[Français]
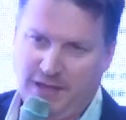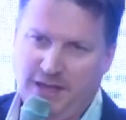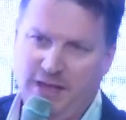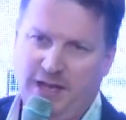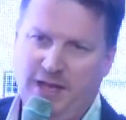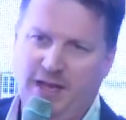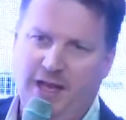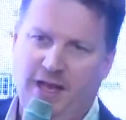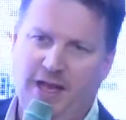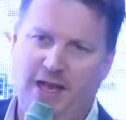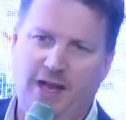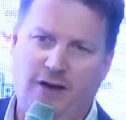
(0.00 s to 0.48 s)

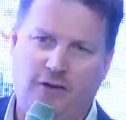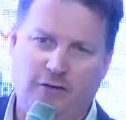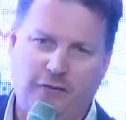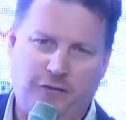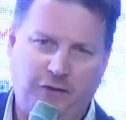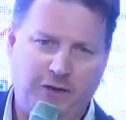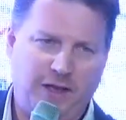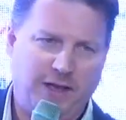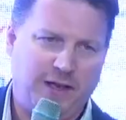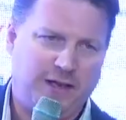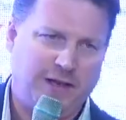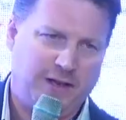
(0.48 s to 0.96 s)
Et
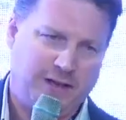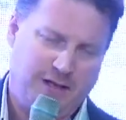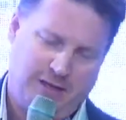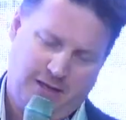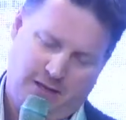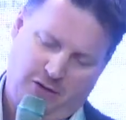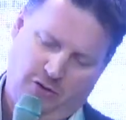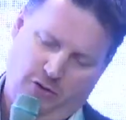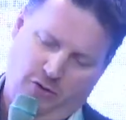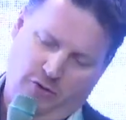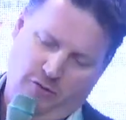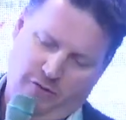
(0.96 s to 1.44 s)
enfin,
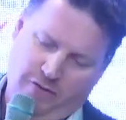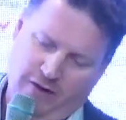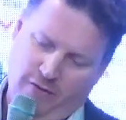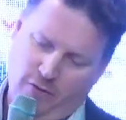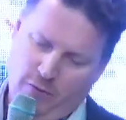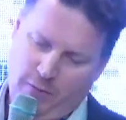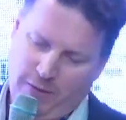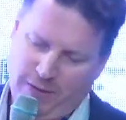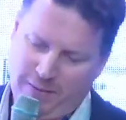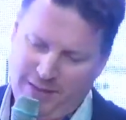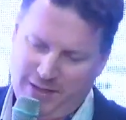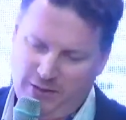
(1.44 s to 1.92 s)
on va
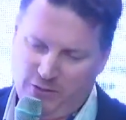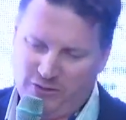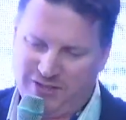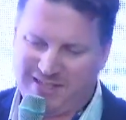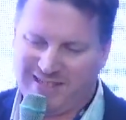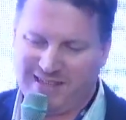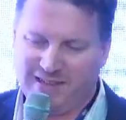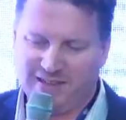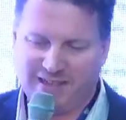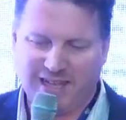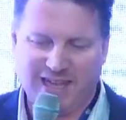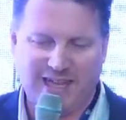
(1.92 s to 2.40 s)
vous permettre de
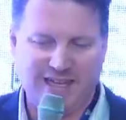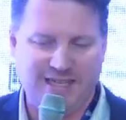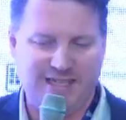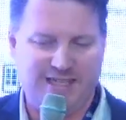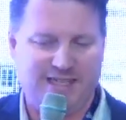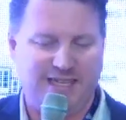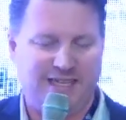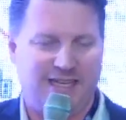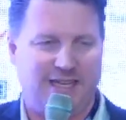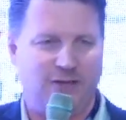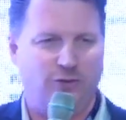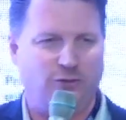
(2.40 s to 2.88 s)

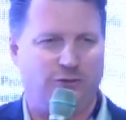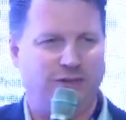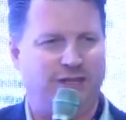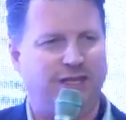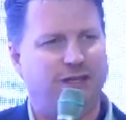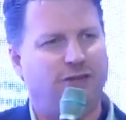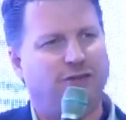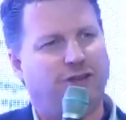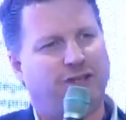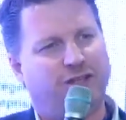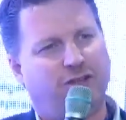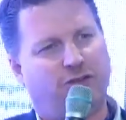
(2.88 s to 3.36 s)
centraliser la
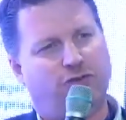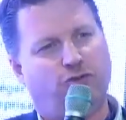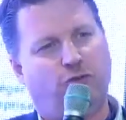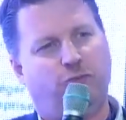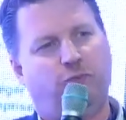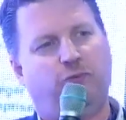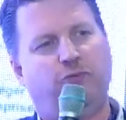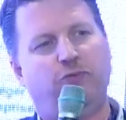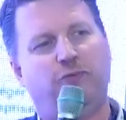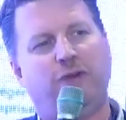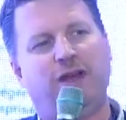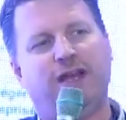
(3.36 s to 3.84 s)
donnée, de ne
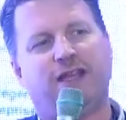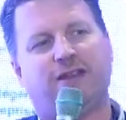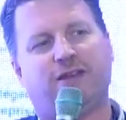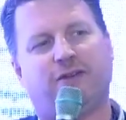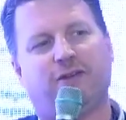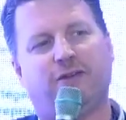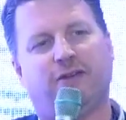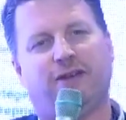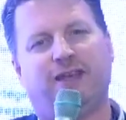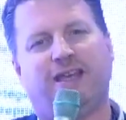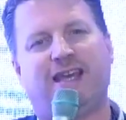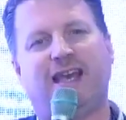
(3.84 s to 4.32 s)
plus
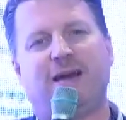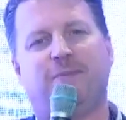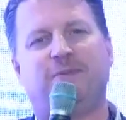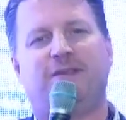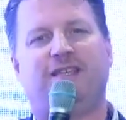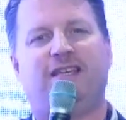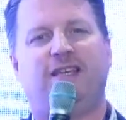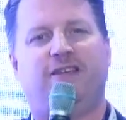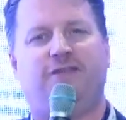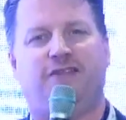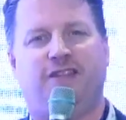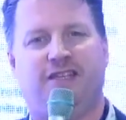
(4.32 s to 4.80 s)
être
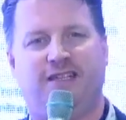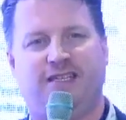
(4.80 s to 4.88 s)
captif des